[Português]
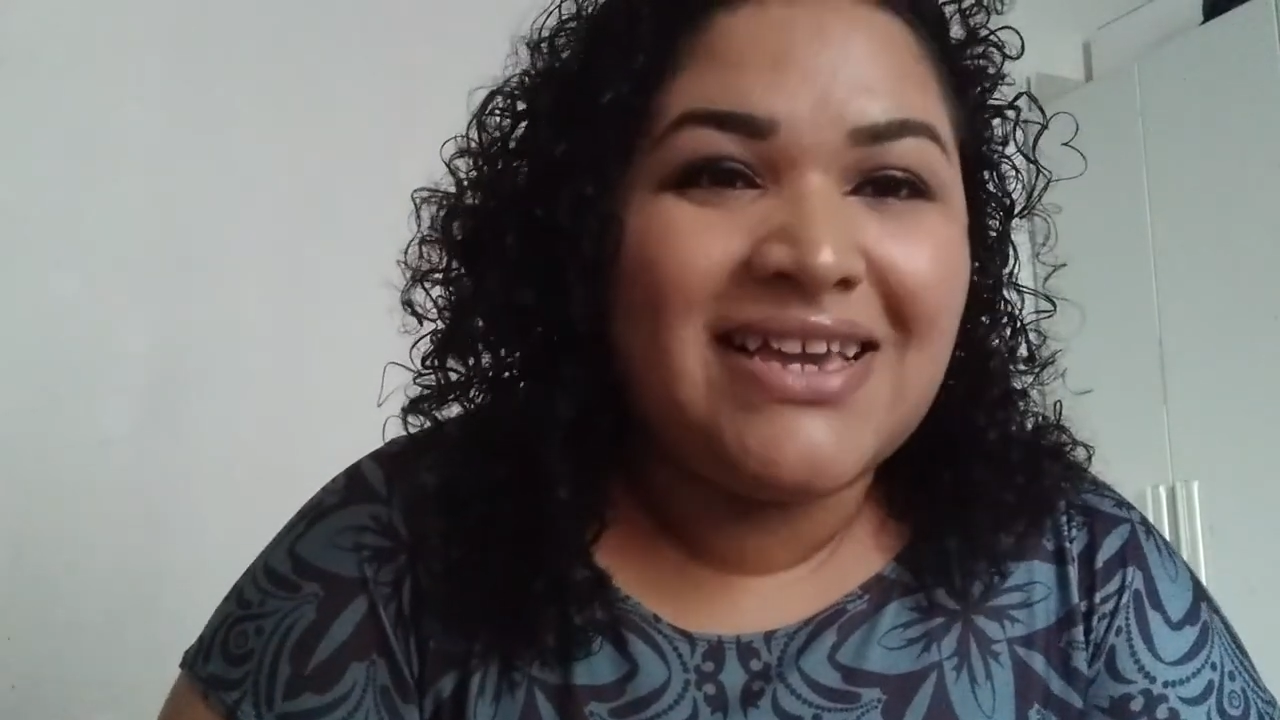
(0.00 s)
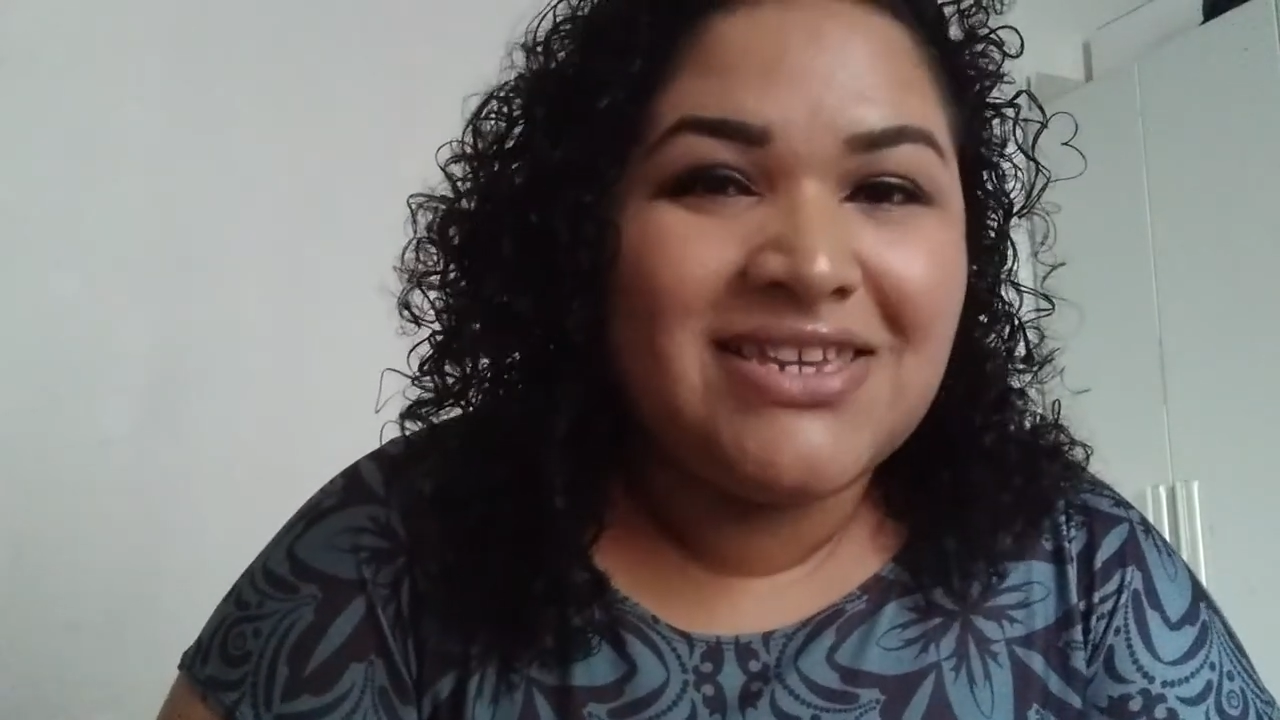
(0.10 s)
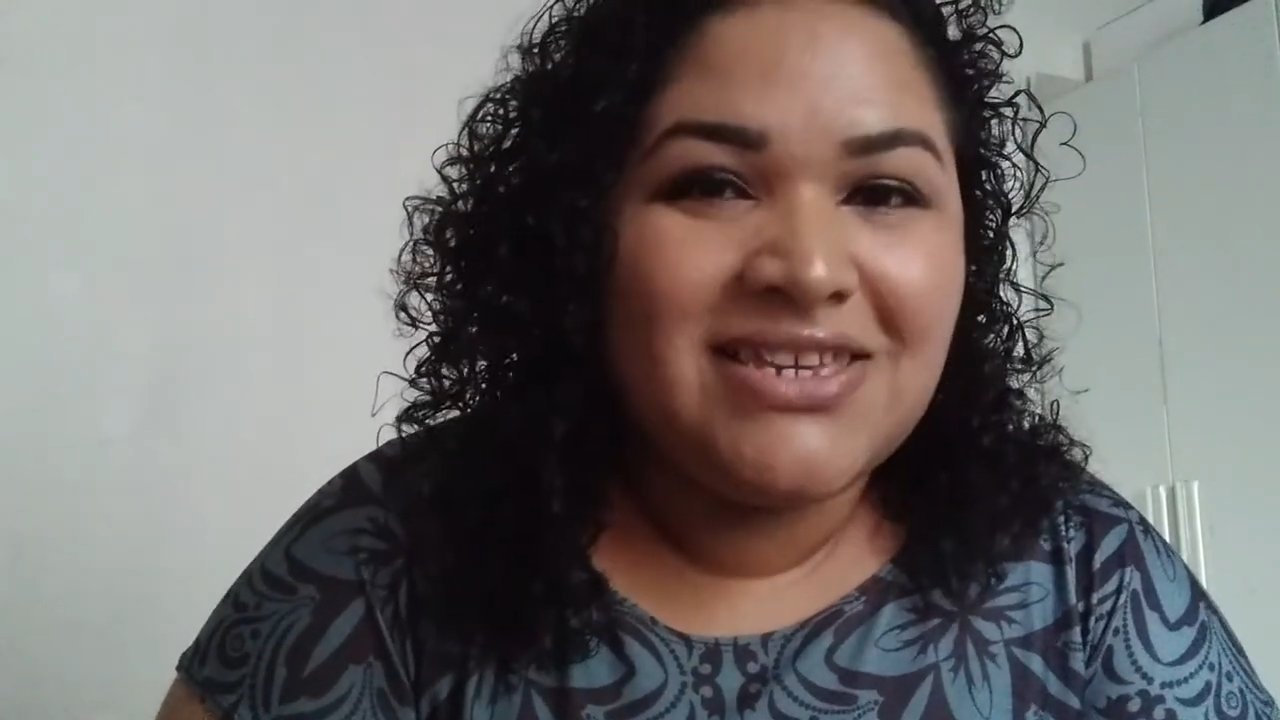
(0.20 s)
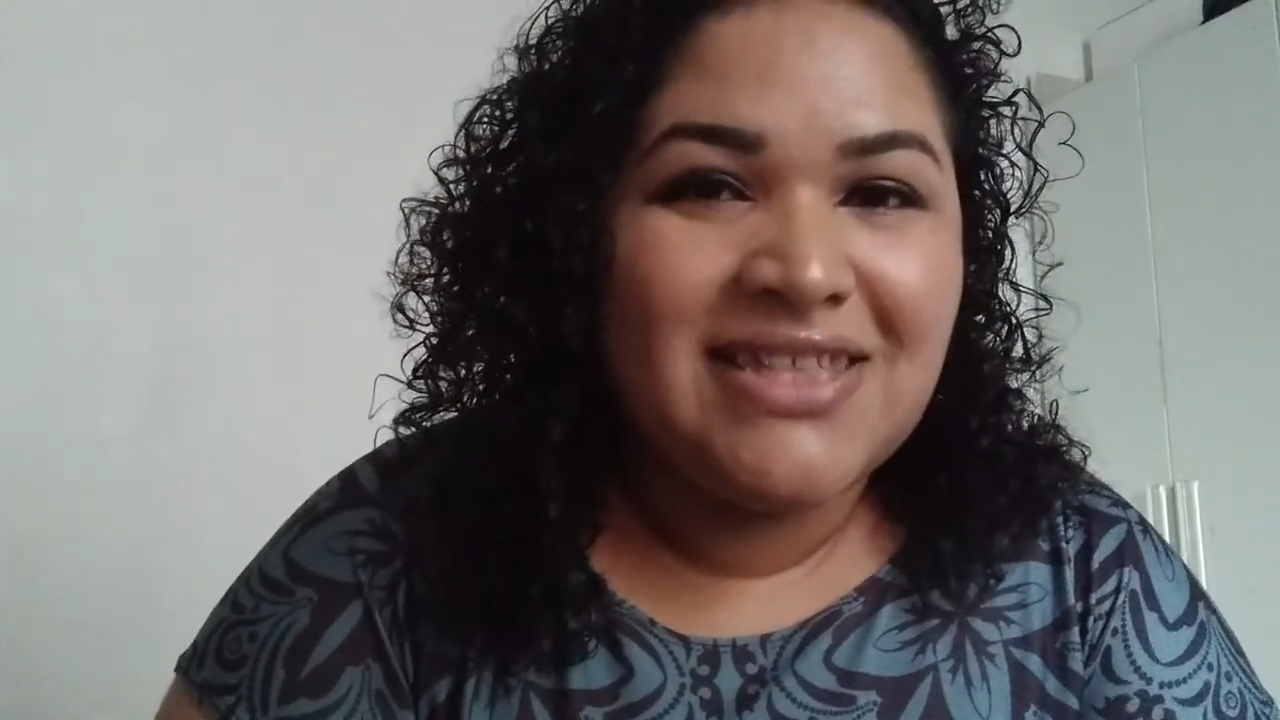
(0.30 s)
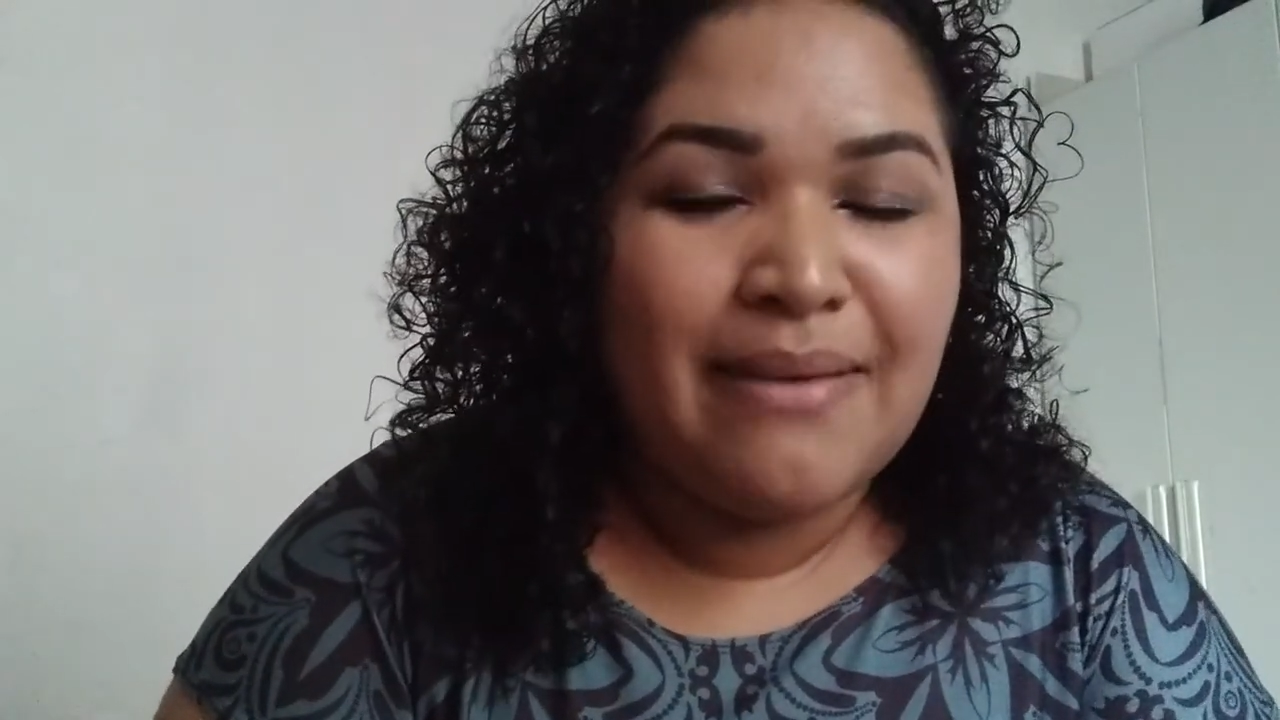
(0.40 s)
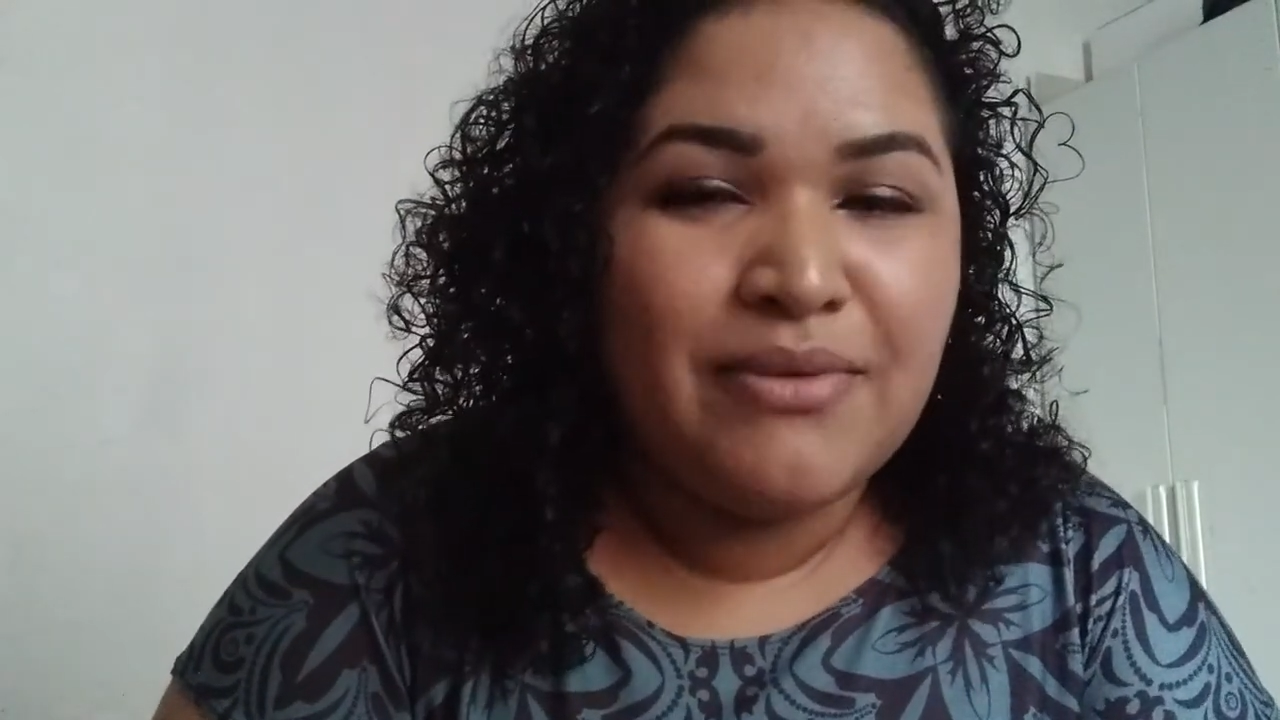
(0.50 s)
a gente tá